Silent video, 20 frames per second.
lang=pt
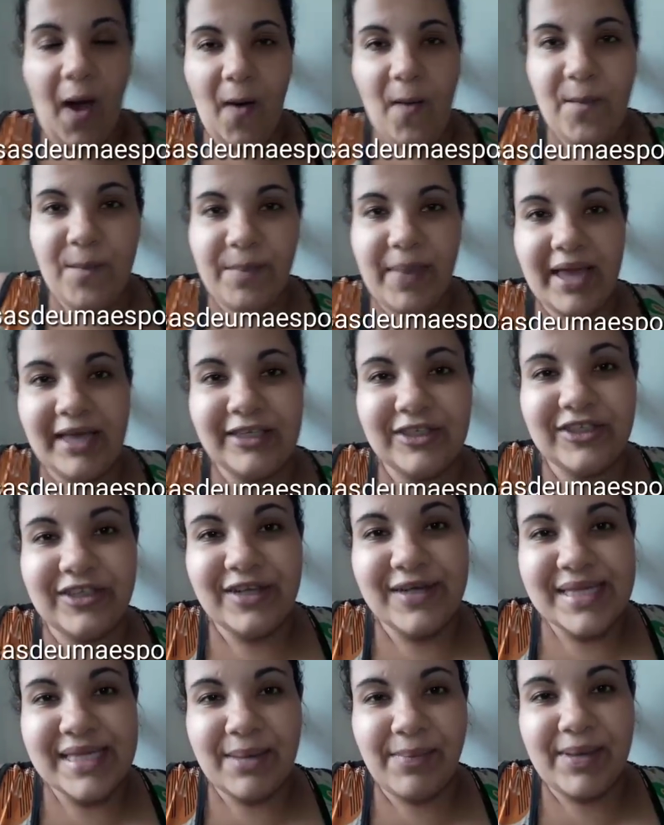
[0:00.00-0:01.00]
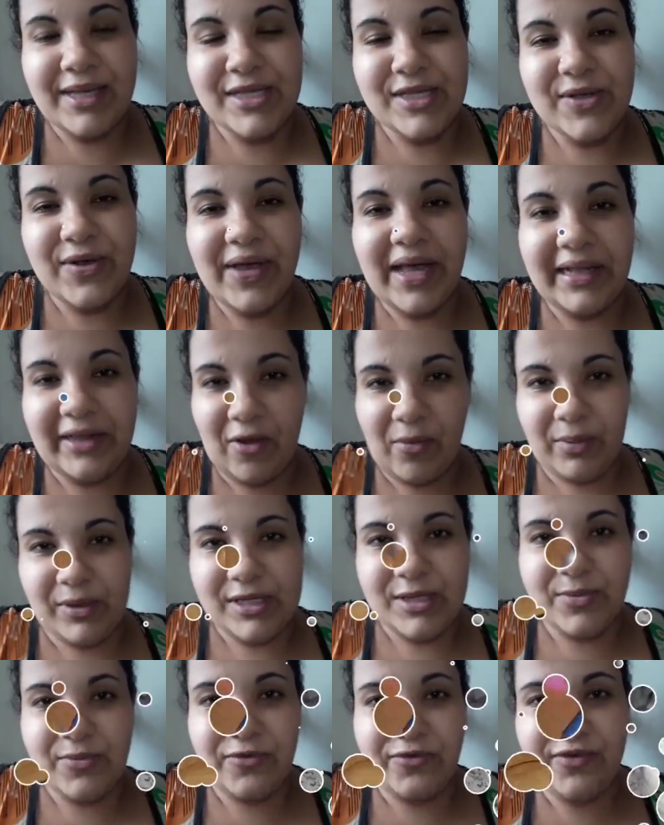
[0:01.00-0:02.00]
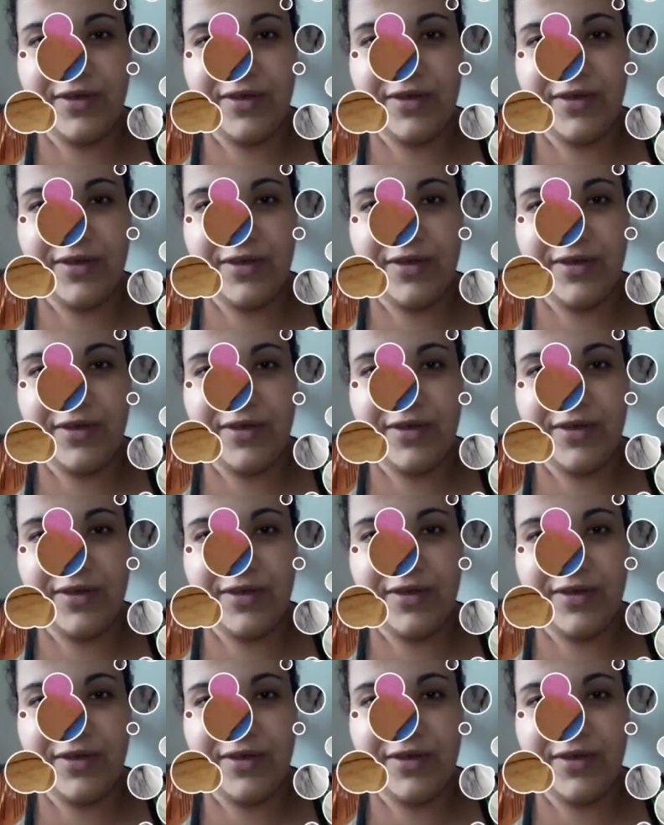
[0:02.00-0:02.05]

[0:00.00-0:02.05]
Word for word: Um beijo, Deus abençoe e até o próximo